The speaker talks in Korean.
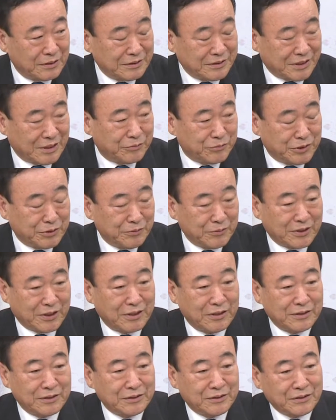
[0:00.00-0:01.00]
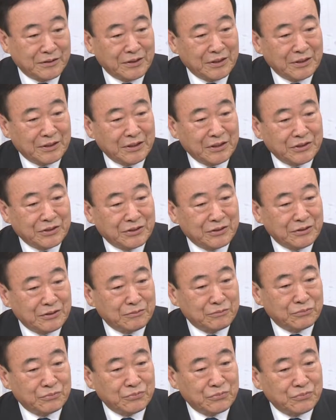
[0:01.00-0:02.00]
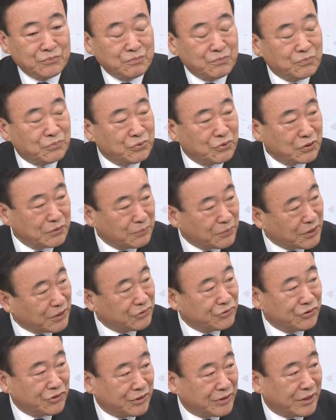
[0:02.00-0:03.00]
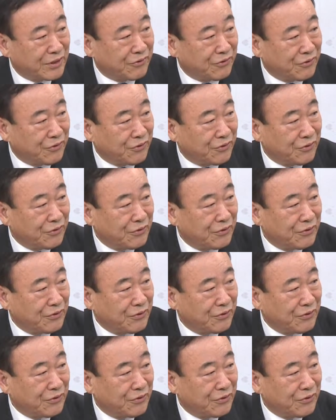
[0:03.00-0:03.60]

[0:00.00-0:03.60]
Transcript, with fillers: 자부심을 가는 일은 저는 무엇보다 중요하다고